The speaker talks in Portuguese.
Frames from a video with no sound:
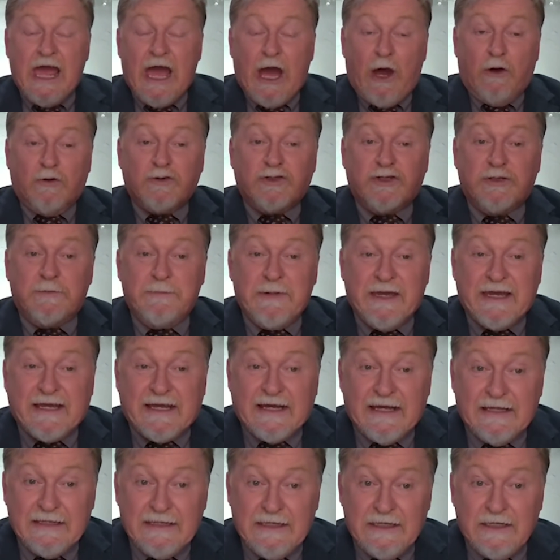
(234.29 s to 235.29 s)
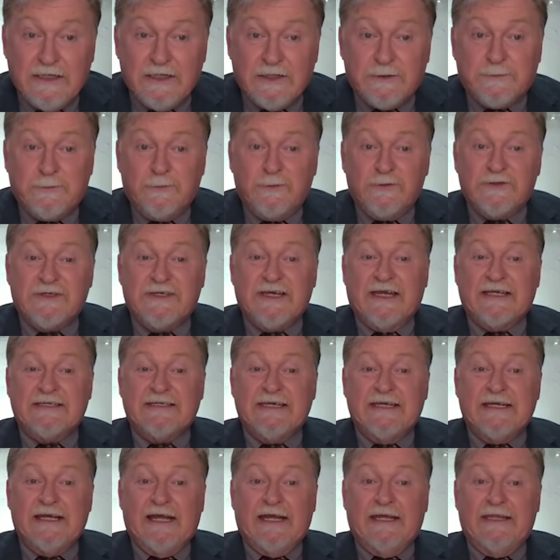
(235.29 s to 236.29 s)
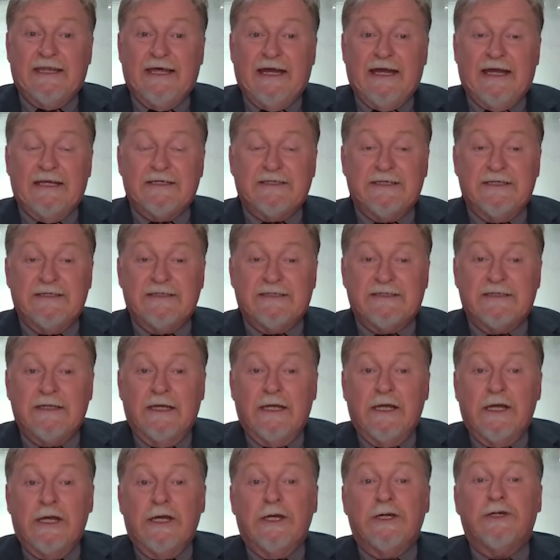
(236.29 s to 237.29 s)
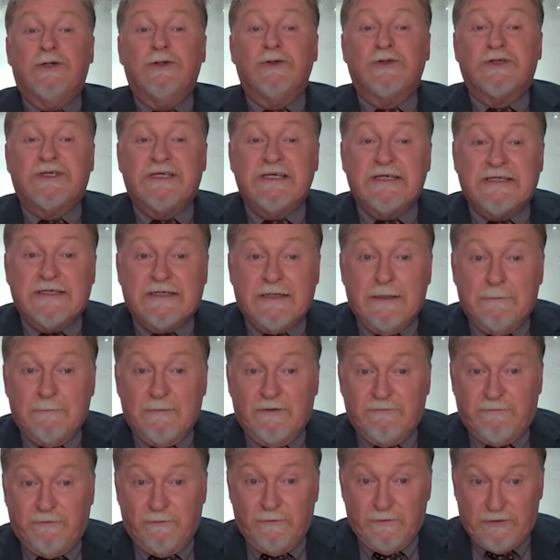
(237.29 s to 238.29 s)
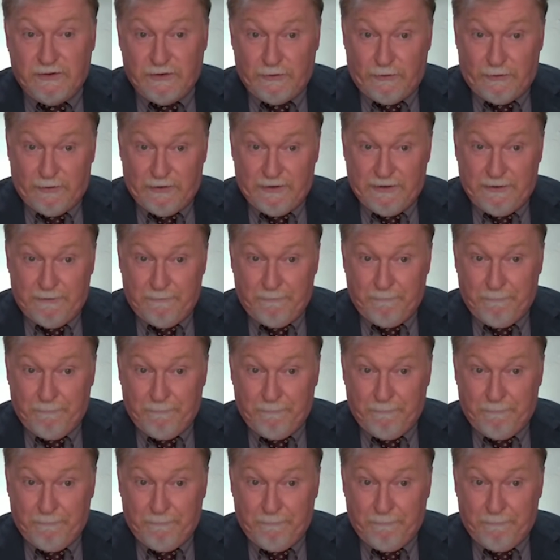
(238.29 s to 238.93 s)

aos mecanismos e às engrenagens que o sistema funcione.